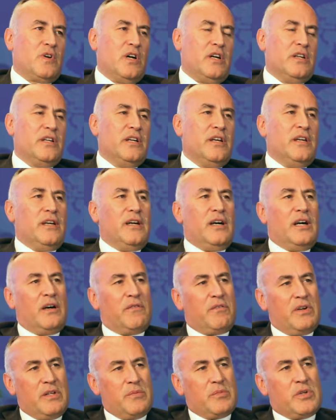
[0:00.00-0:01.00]
var.
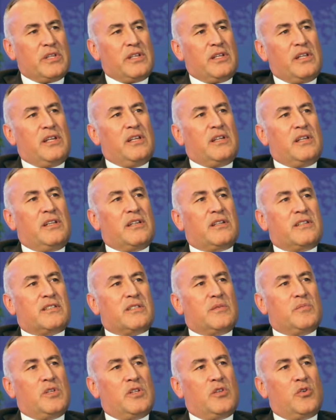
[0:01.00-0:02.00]
Havalimanı ile ilgili
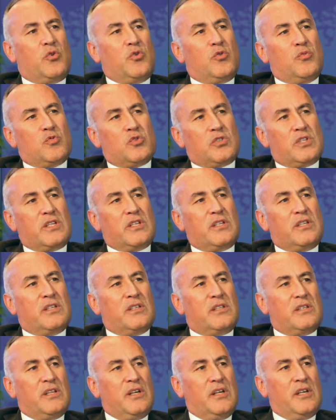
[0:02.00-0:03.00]
kısımda da önümüzdeki
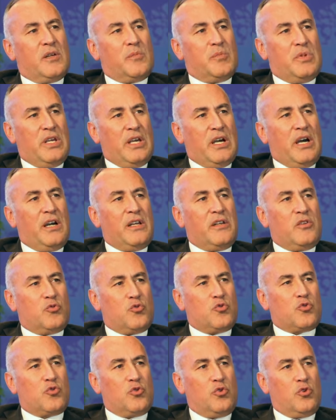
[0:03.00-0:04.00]
yıl bir ihale
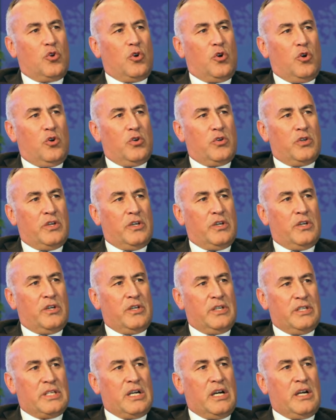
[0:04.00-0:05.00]
düşünüyor e,
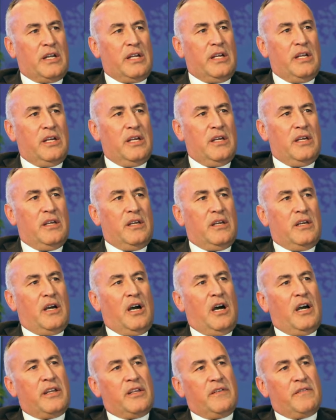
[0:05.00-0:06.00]
idare.
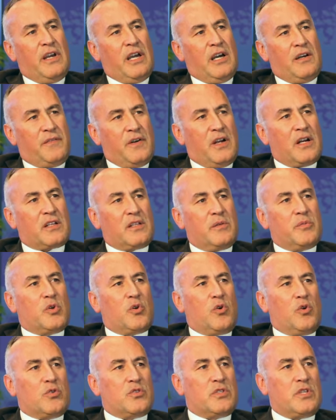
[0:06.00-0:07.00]
Aynı veya farklı bir
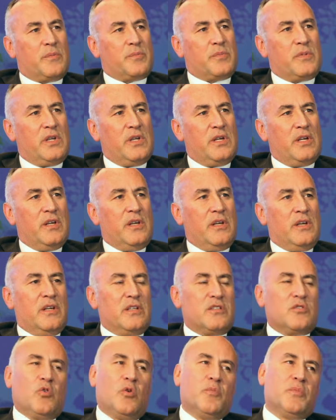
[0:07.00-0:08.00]
konsepte.
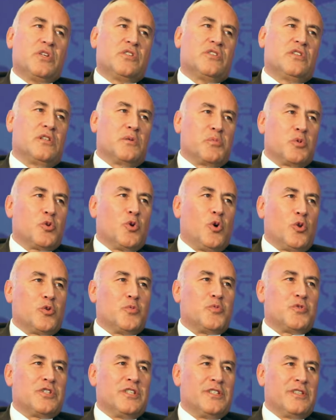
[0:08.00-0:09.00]
İşte 15 yılda burada
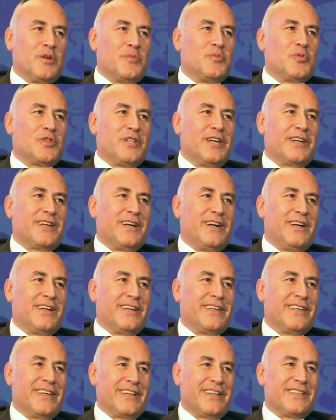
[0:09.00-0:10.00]
olduğumuz için tabii mutlaka
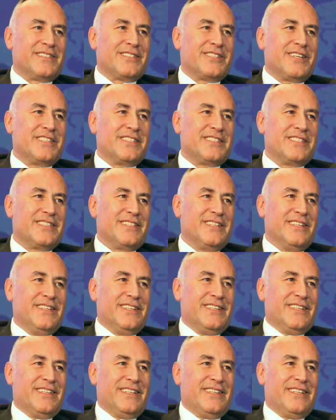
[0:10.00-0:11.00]
yer alacağız.
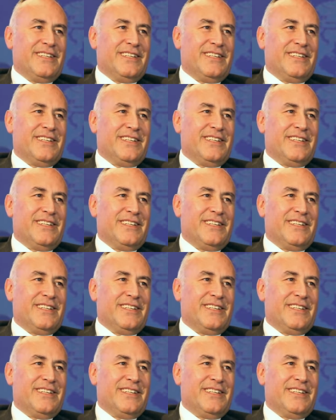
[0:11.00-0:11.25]
E,